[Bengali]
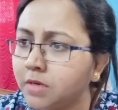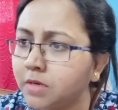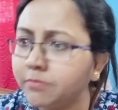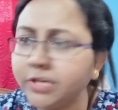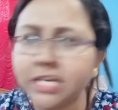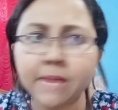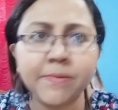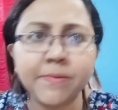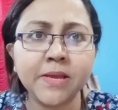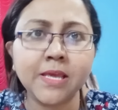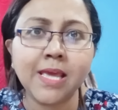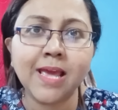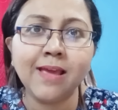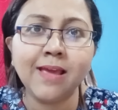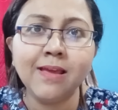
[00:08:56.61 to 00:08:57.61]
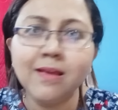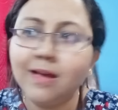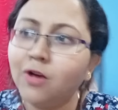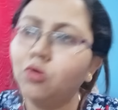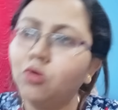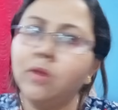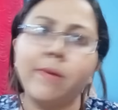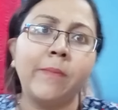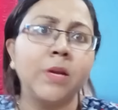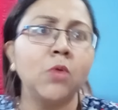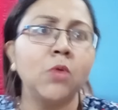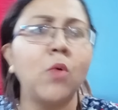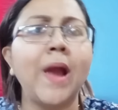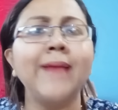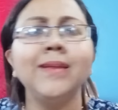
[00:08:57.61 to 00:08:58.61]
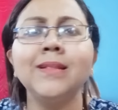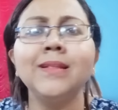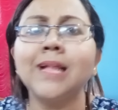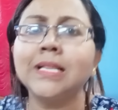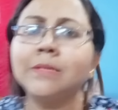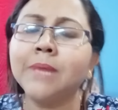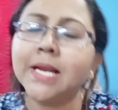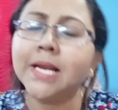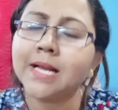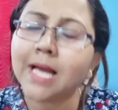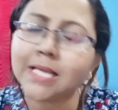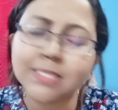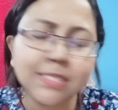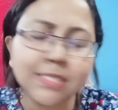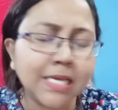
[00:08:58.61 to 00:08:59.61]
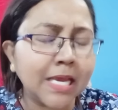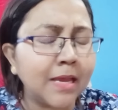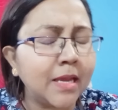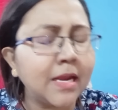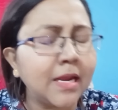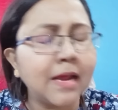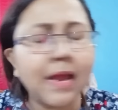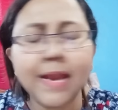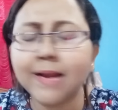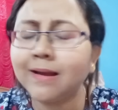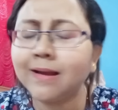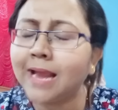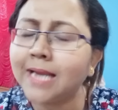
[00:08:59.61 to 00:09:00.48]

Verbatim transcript: মিটাপে গিয়ে হ্যাঁ ওরে বাবারে ওয়াইটি দাদাবাইয়ের গায়ে যে হেডলাইট